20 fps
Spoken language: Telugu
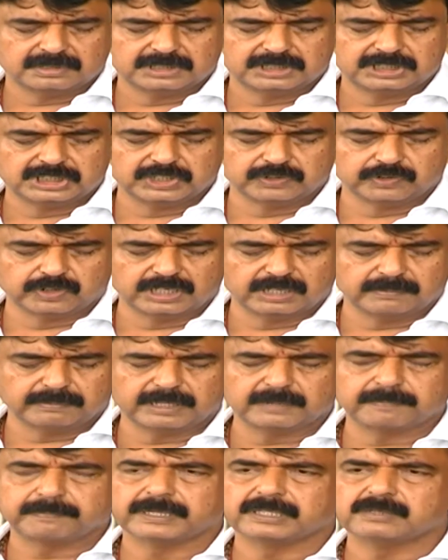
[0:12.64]
జియో
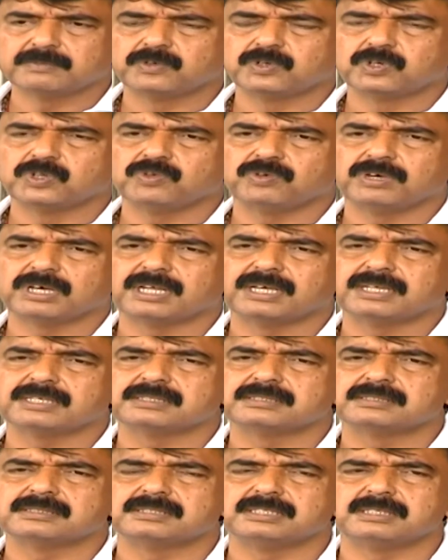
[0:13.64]
నెంబర్ పదమూడు ద్వారా
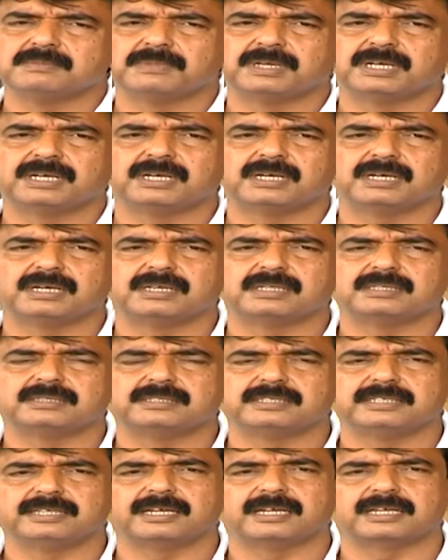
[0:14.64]
సినిమా
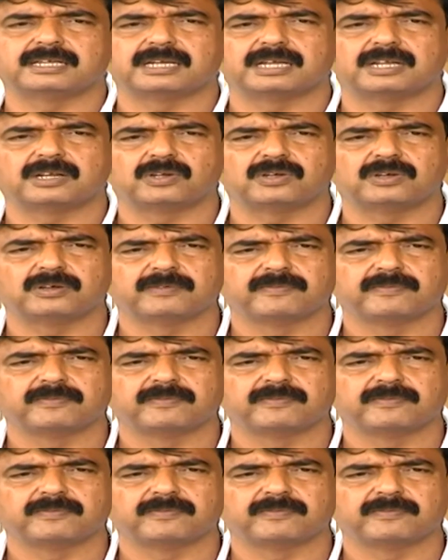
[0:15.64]
థియేటర్లలో